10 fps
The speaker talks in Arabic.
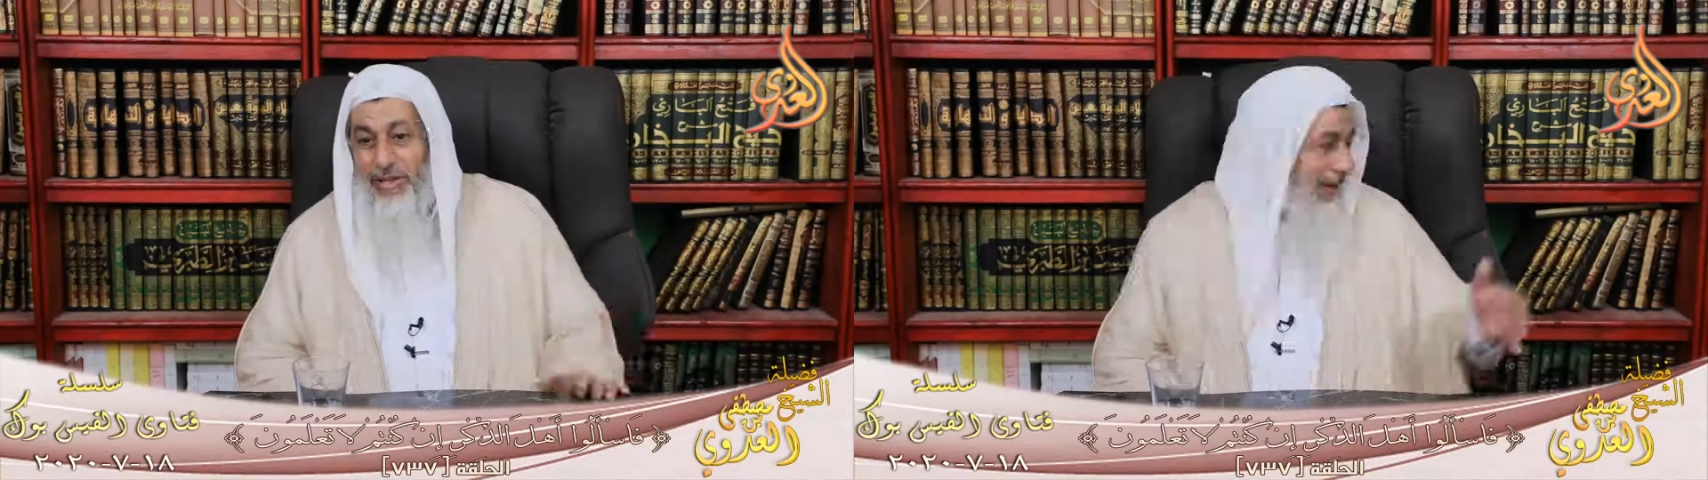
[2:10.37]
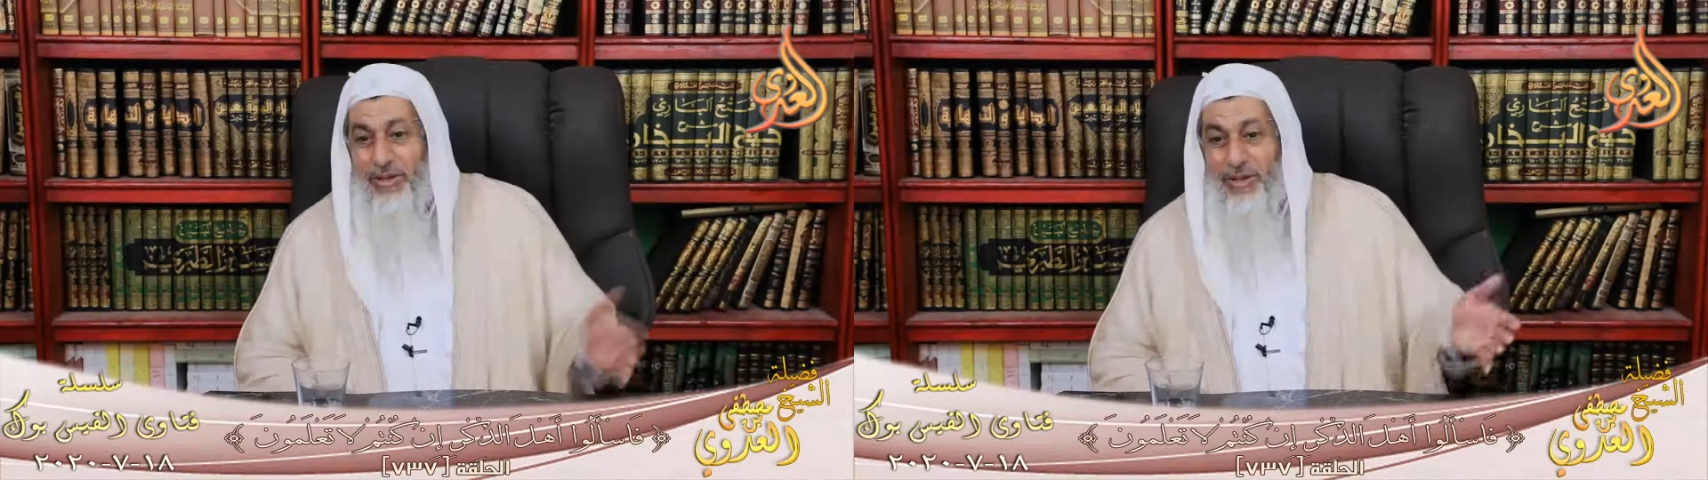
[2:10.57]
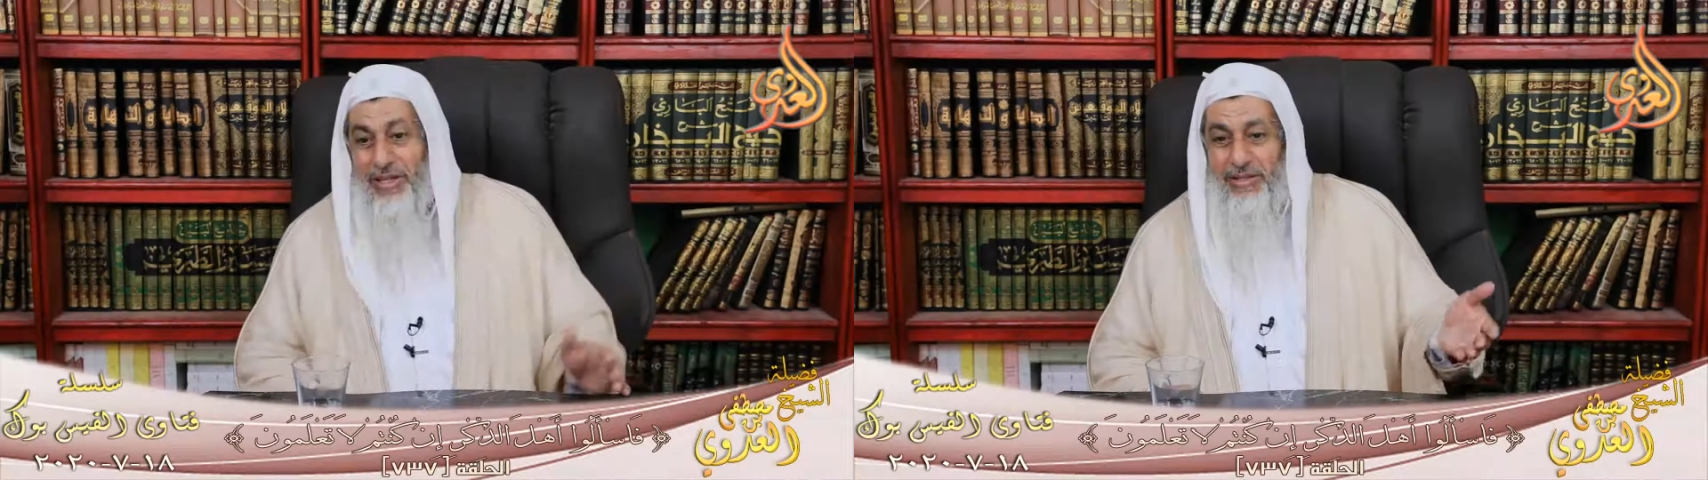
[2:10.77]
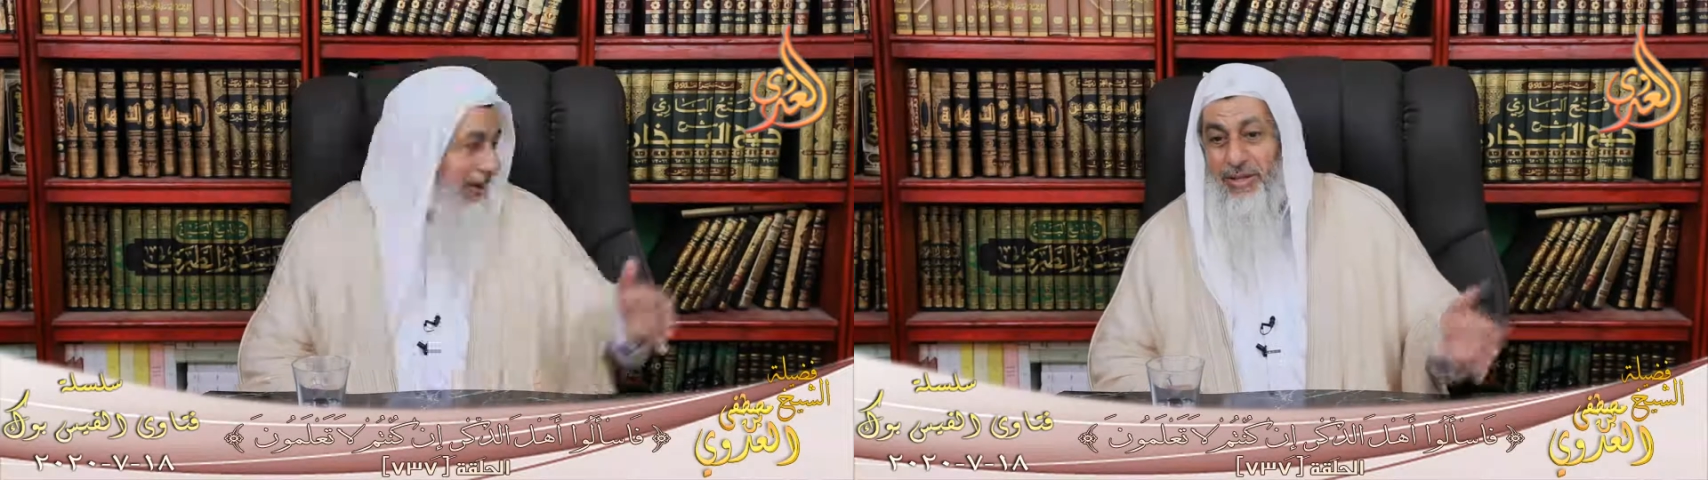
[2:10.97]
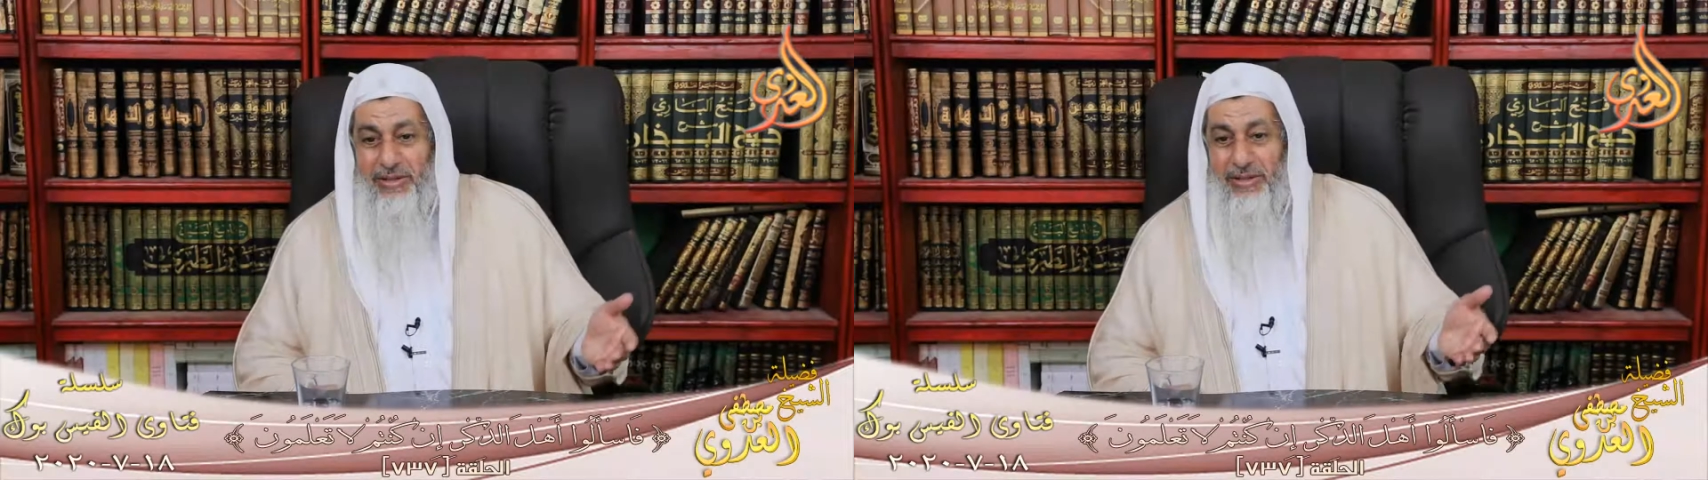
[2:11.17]
المقادير
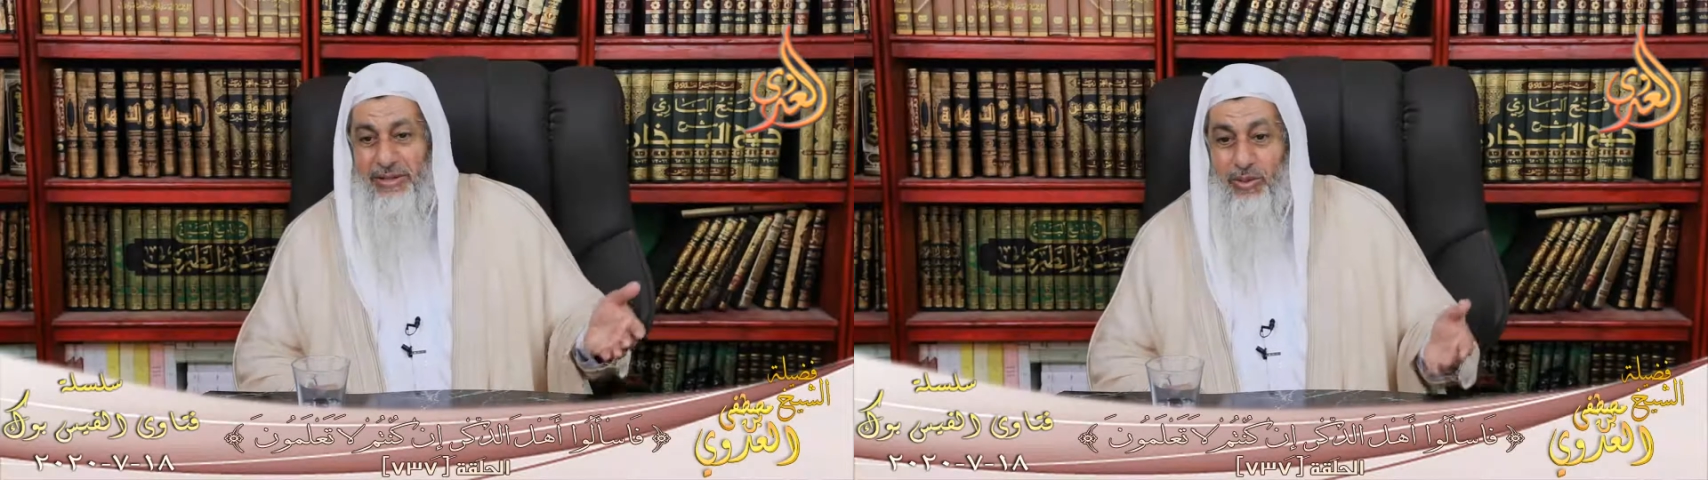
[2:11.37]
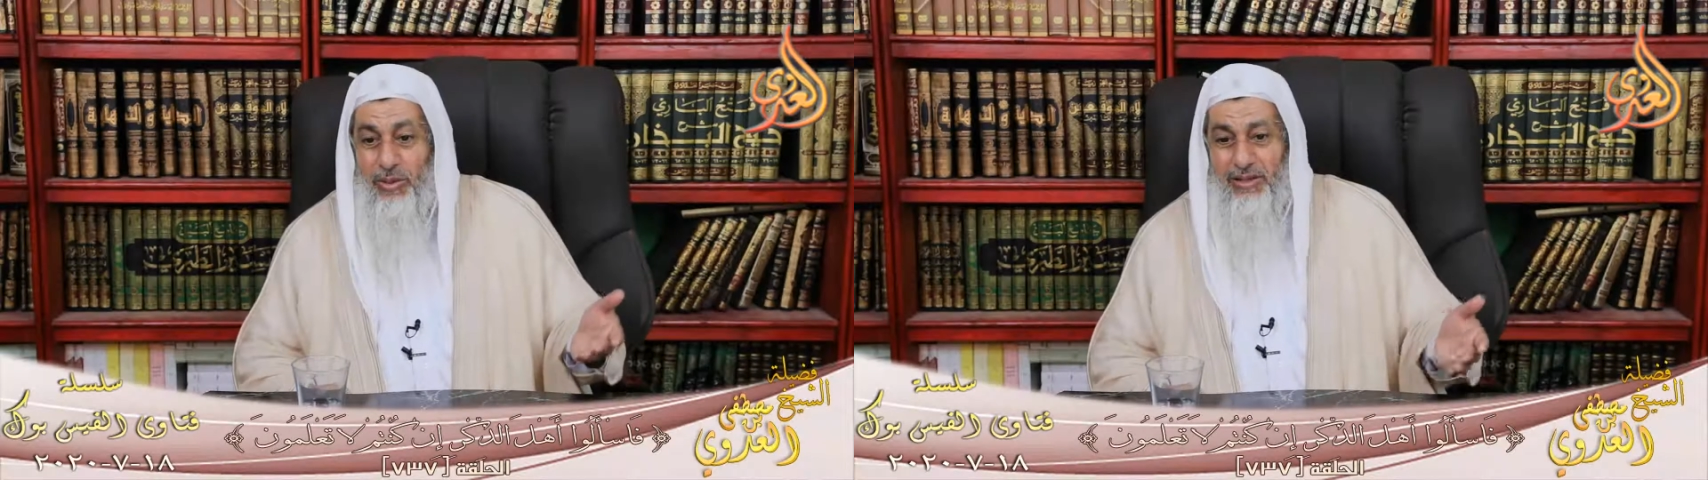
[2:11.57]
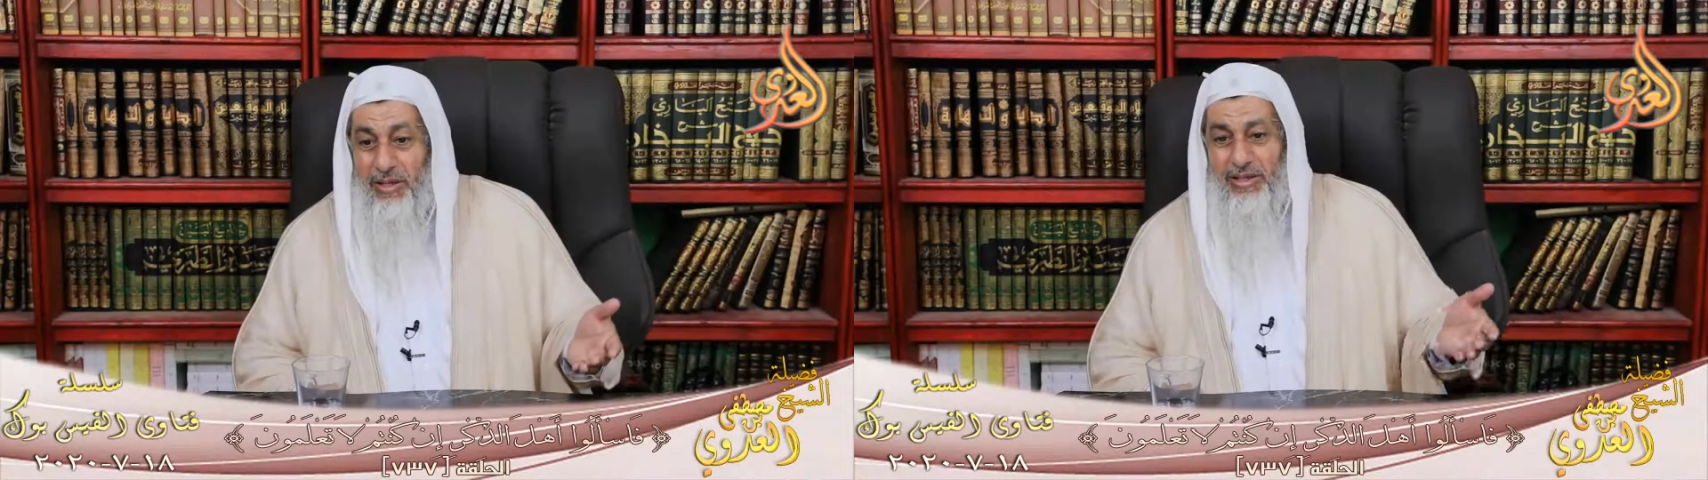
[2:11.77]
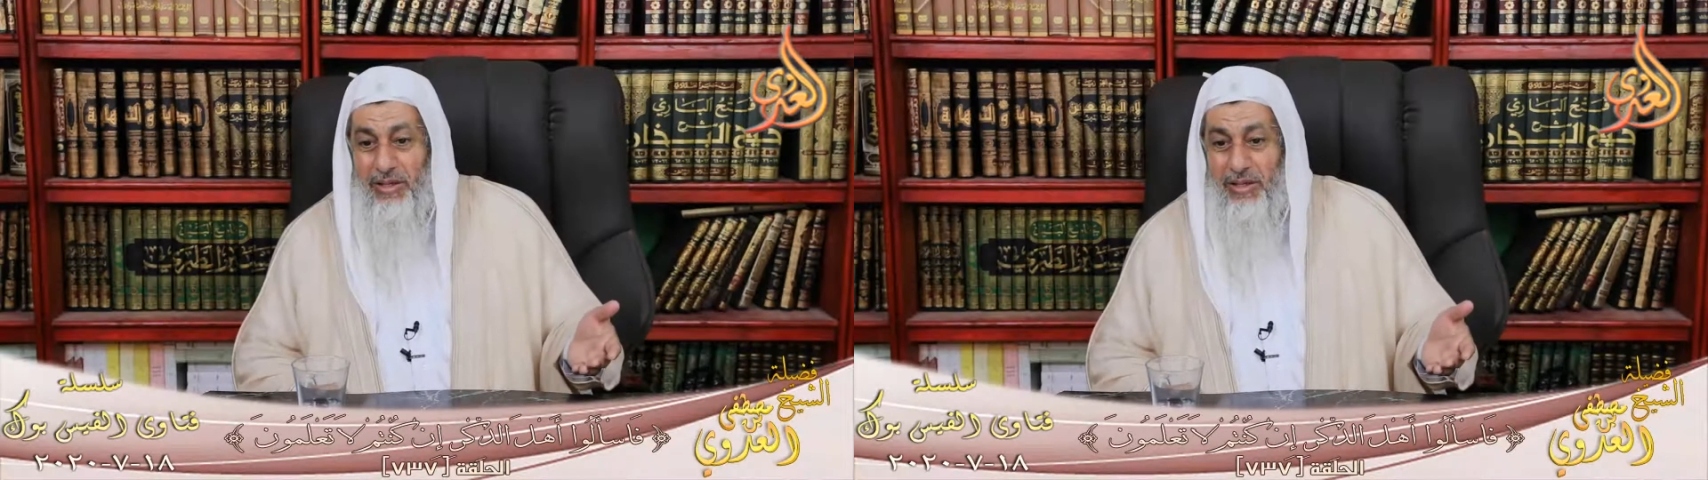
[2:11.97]
إنه الله